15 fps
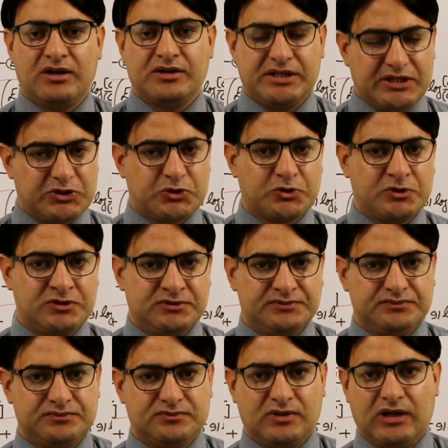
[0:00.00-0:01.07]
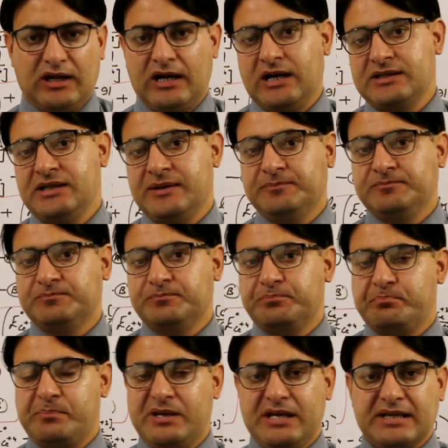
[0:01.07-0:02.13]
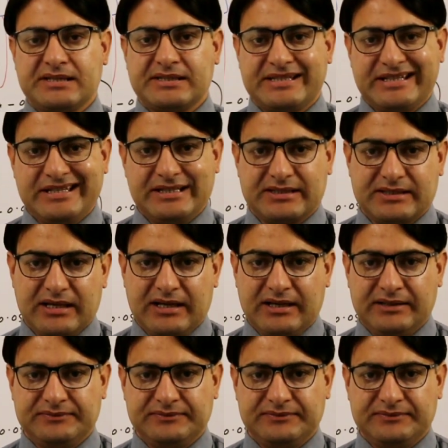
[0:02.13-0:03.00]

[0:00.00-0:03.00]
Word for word: डियर स्टूडेंट आज हम बी एस सीरीज से